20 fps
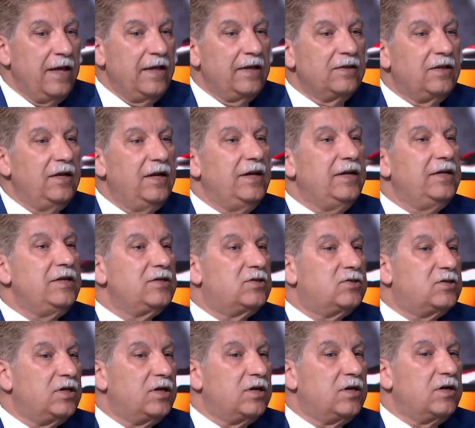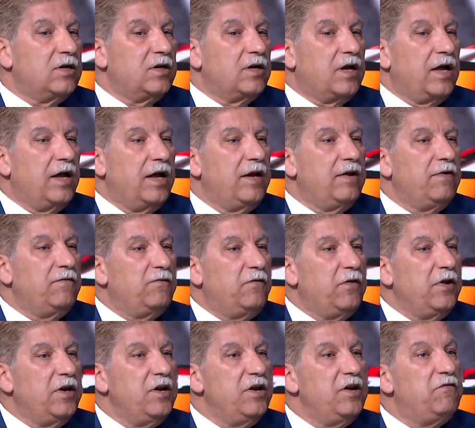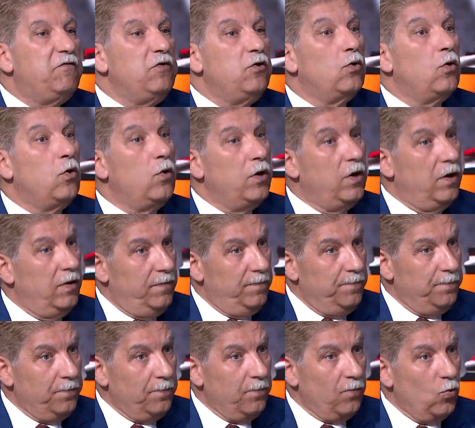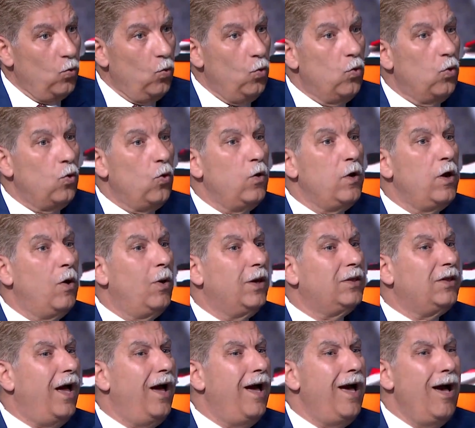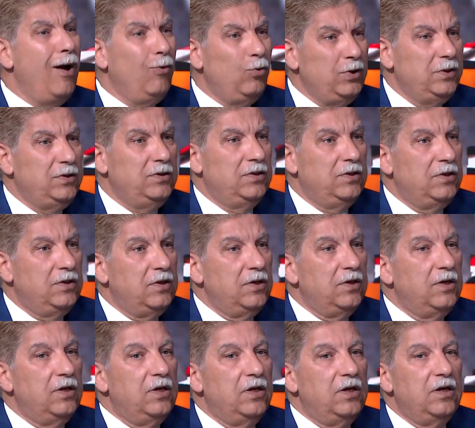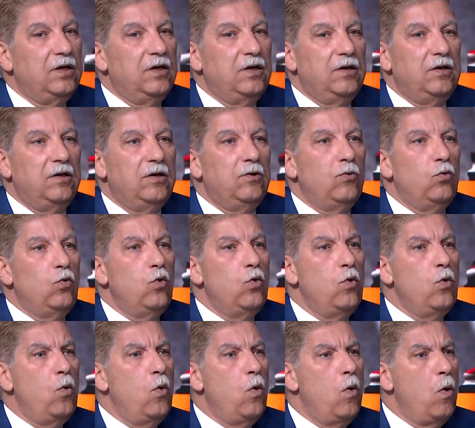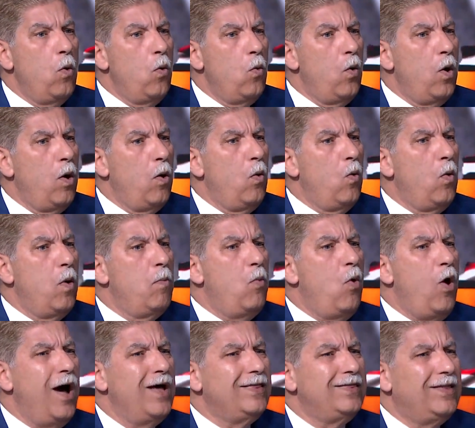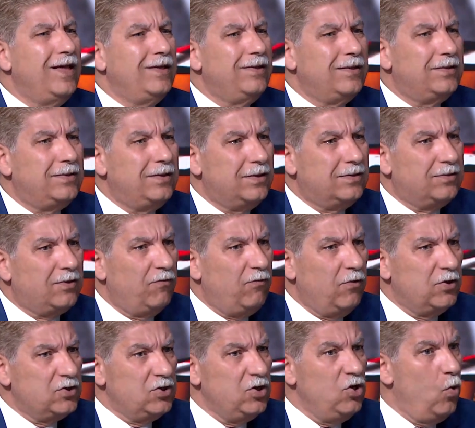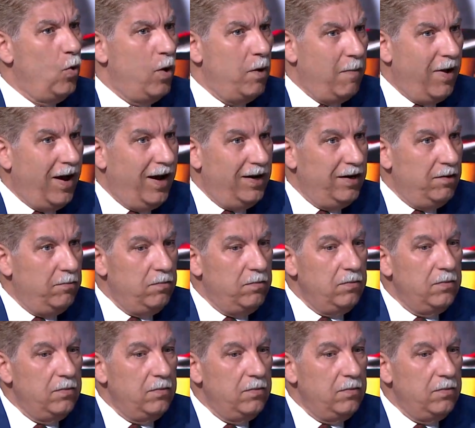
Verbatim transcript: طلع ان السر كان في ان في رؤيه ورؤيه واضحه قوي آه، ومحدده التفاصيل والمعالم